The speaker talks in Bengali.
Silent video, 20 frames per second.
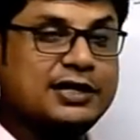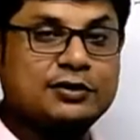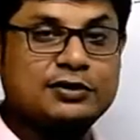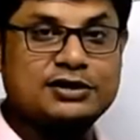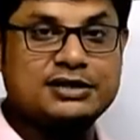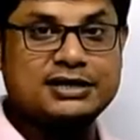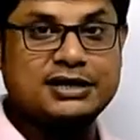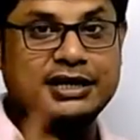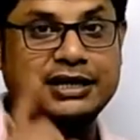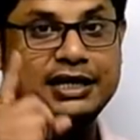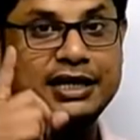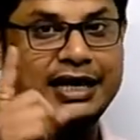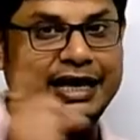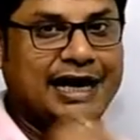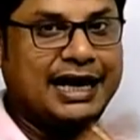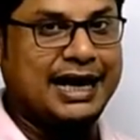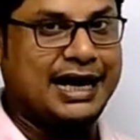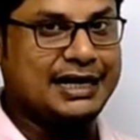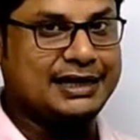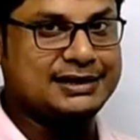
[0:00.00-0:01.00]
লিখি হচ্ছে
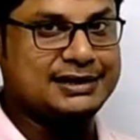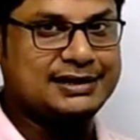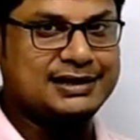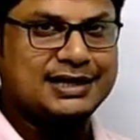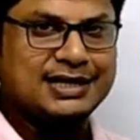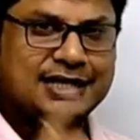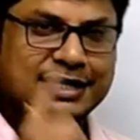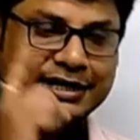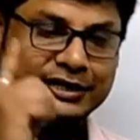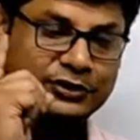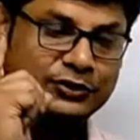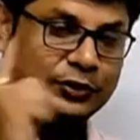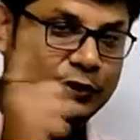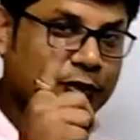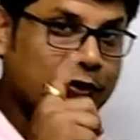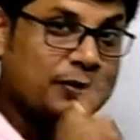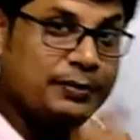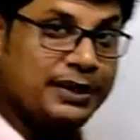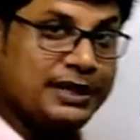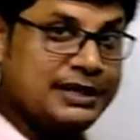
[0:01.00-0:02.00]
অ্যাট
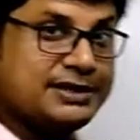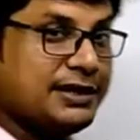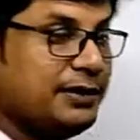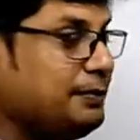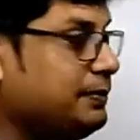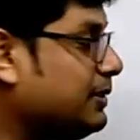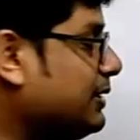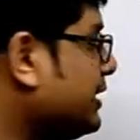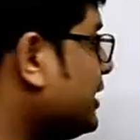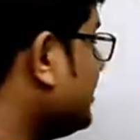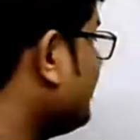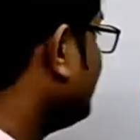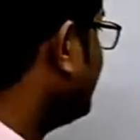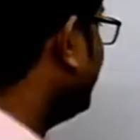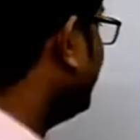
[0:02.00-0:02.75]
ধরো আমি এক্সাম্পল